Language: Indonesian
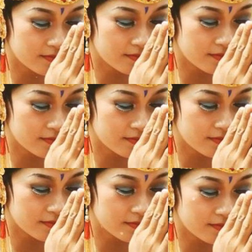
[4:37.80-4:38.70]
suara
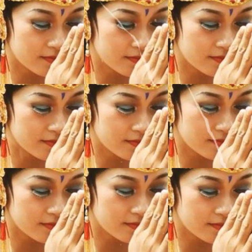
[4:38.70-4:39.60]
siapa yang
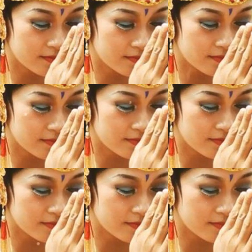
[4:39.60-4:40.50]
bersembunyi dalam gubuk.
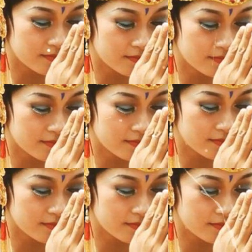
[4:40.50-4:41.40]

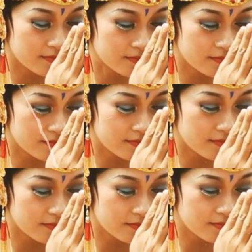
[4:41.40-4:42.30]
Sebaliknya, gagak
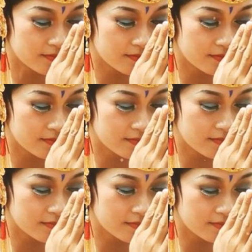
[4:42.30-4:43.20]
seta tak
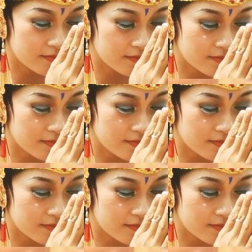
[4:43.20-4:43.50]
mengindahkan